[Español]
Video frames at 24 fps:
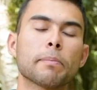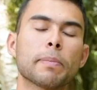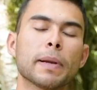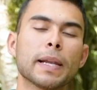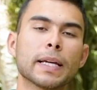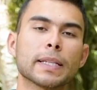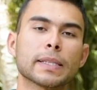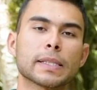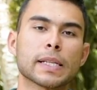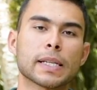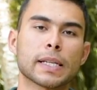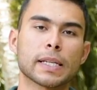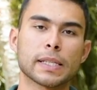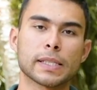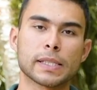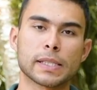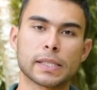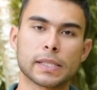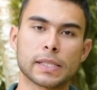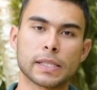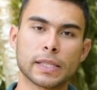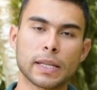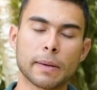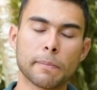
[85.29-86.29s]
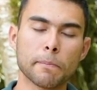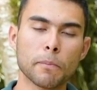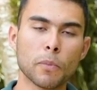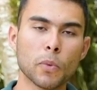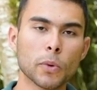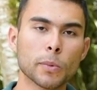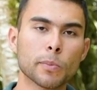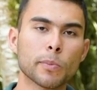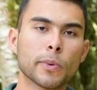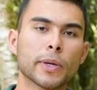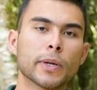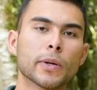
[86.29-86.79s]
planta que necesita
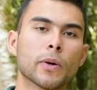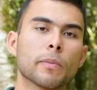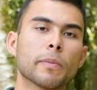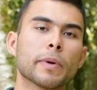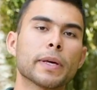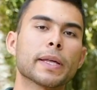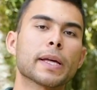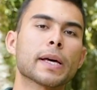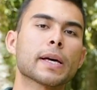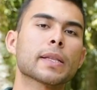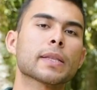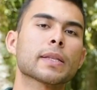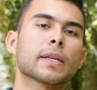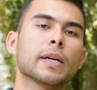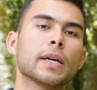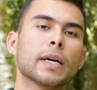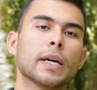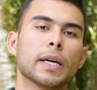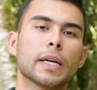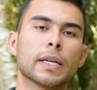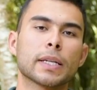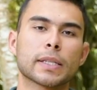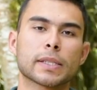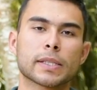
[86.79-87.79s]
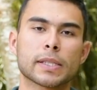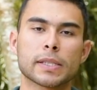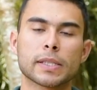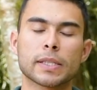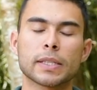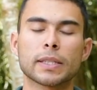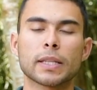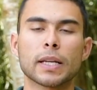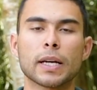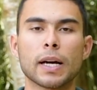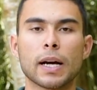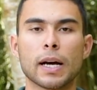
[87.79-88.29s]
muy buena humedad,
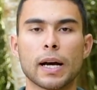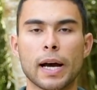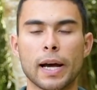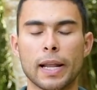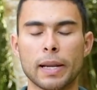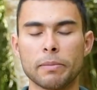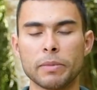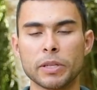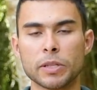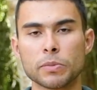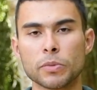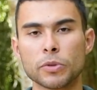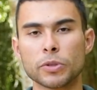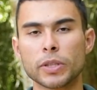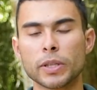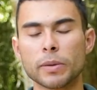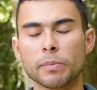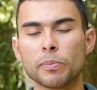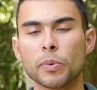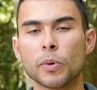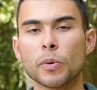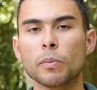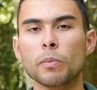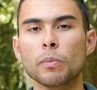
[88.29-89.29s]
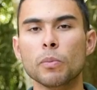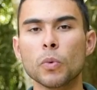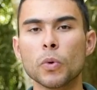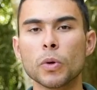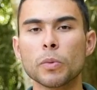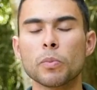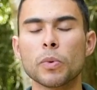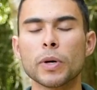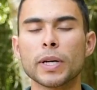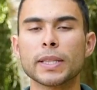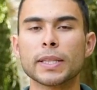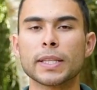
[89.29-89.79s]
necesita al mismo tiempo muy
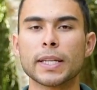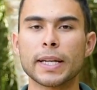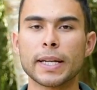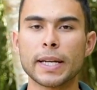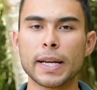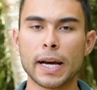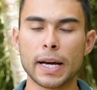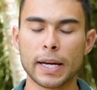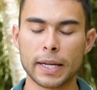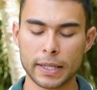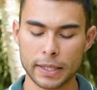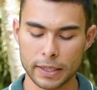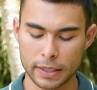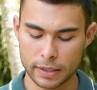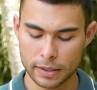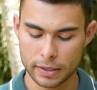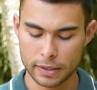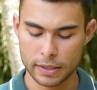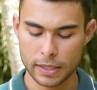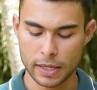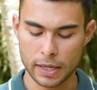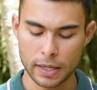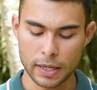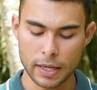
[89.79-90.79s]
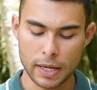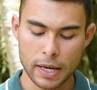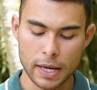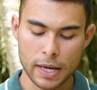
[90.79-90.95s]
buen drenaje, ¿ya?